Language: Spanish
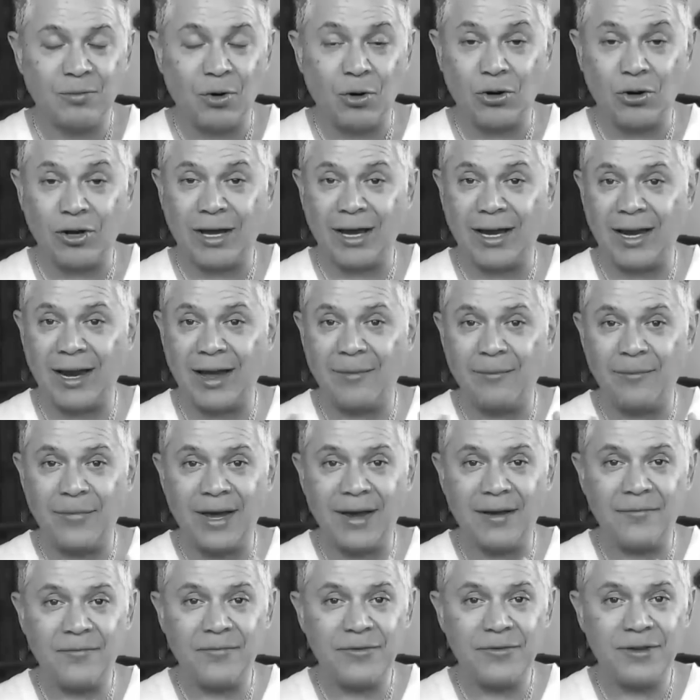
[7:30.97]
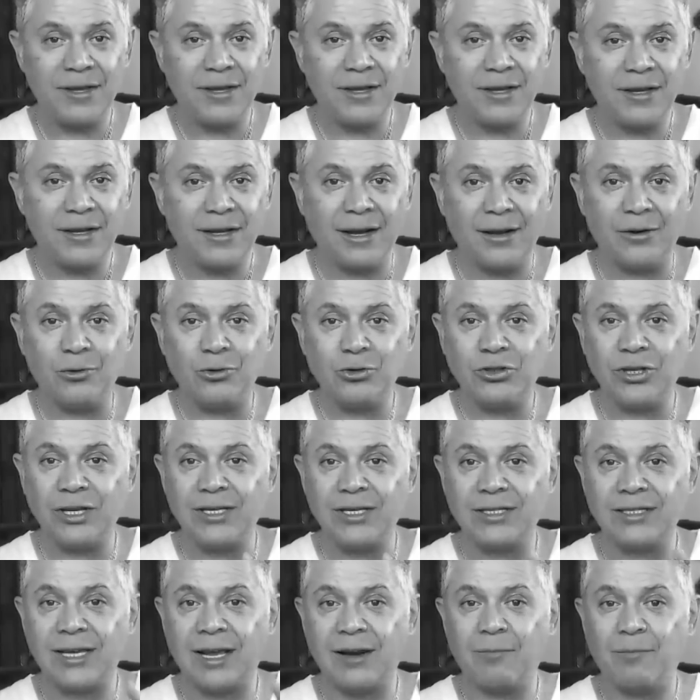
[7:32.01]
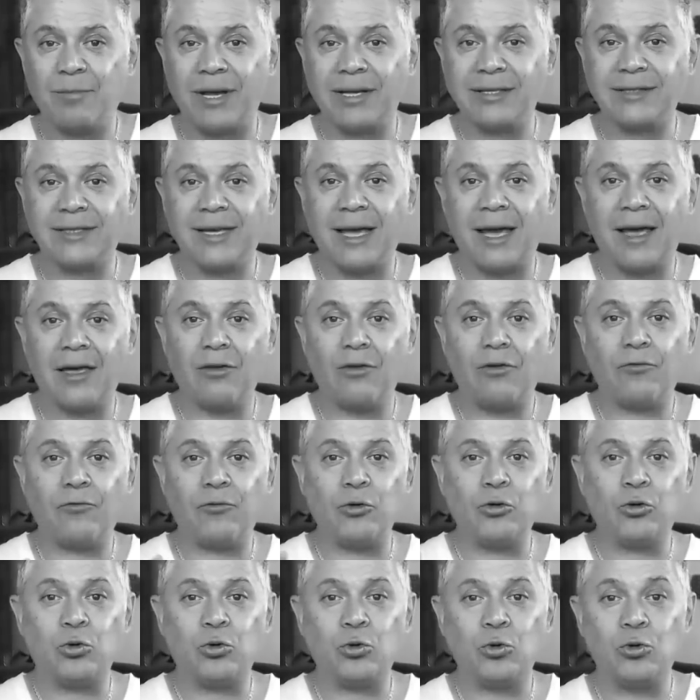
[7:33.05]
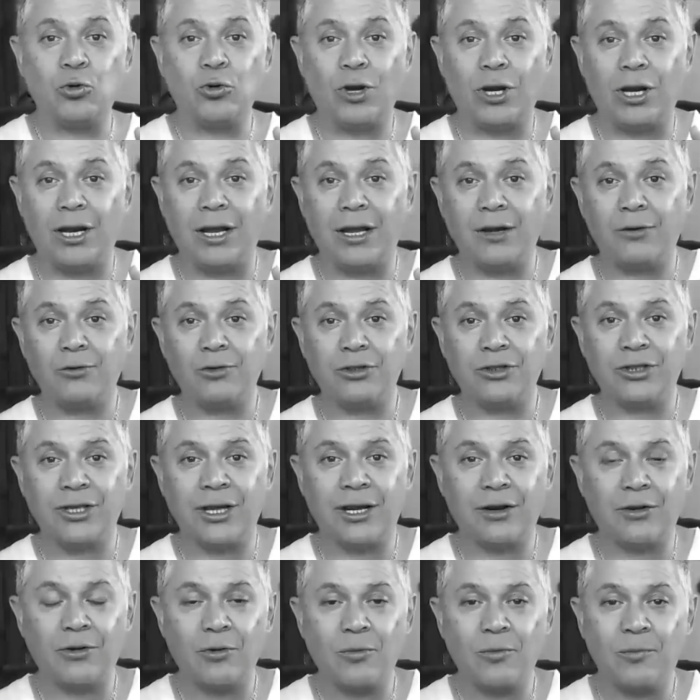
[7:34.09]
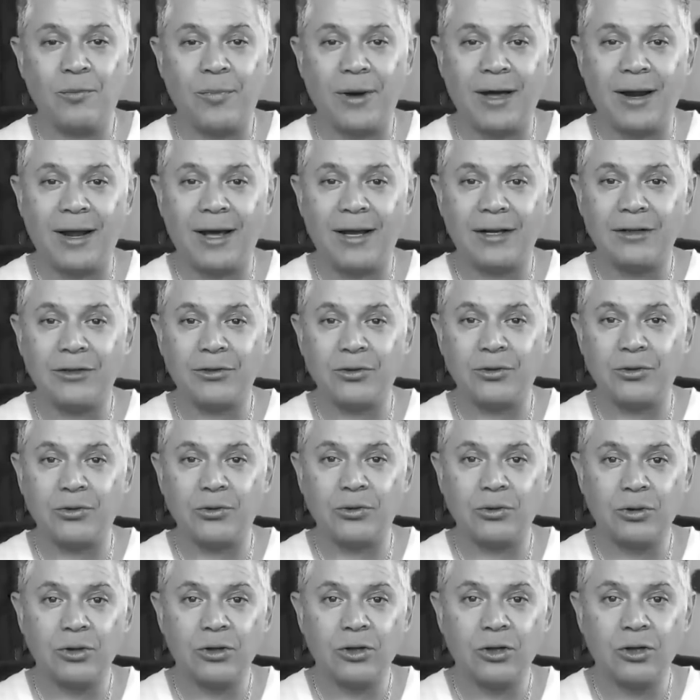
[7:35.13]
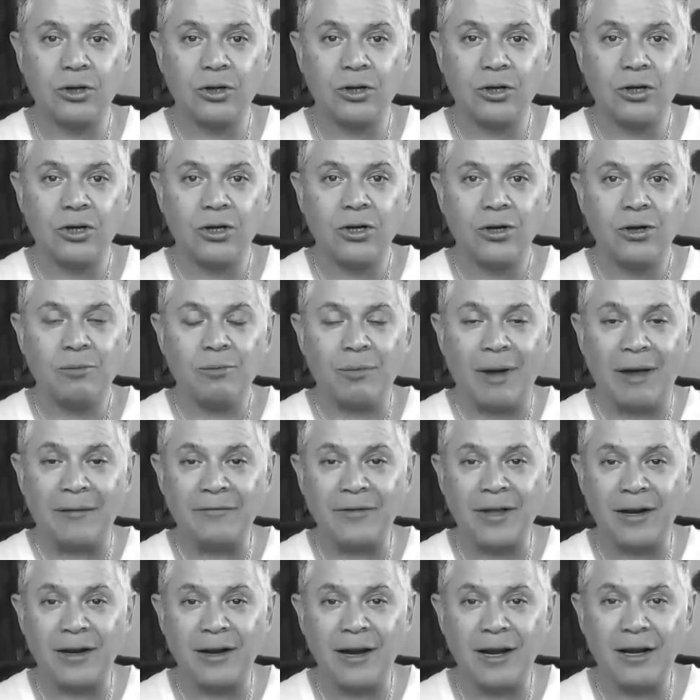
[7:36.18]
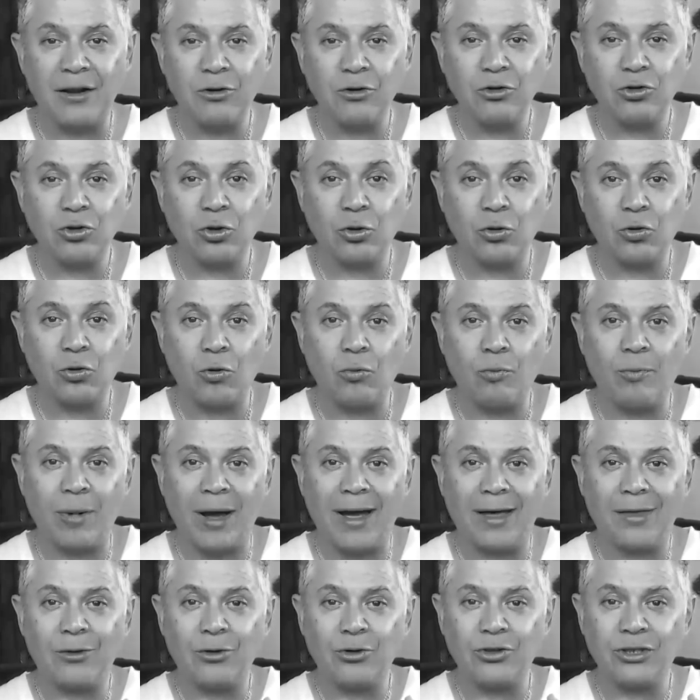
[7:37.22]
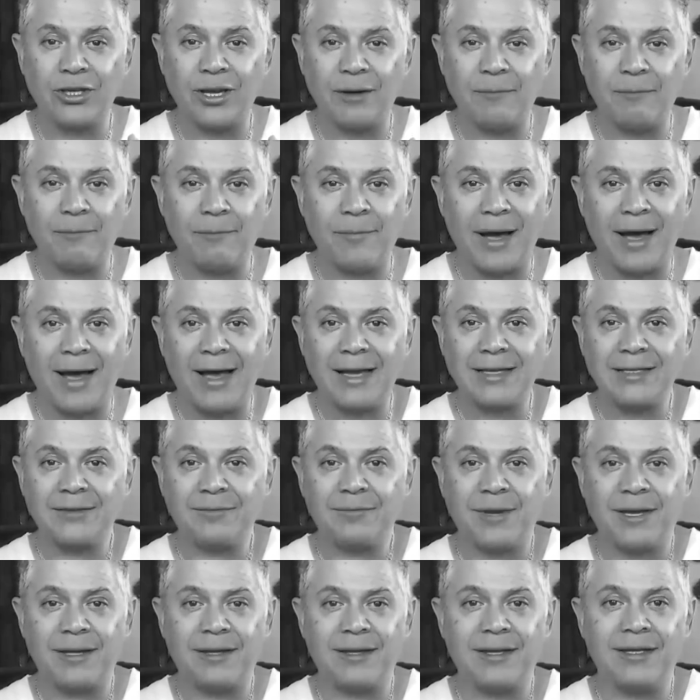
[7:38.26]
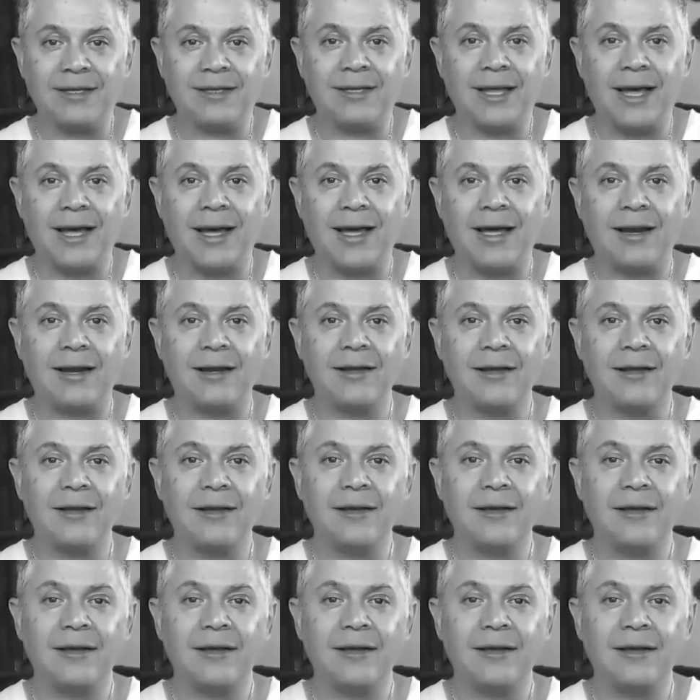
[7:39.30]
Porque la mente le gusta irse al pasado, al futuro, el ego, estar comparando. Mantenernos ocupados en paz, meditar.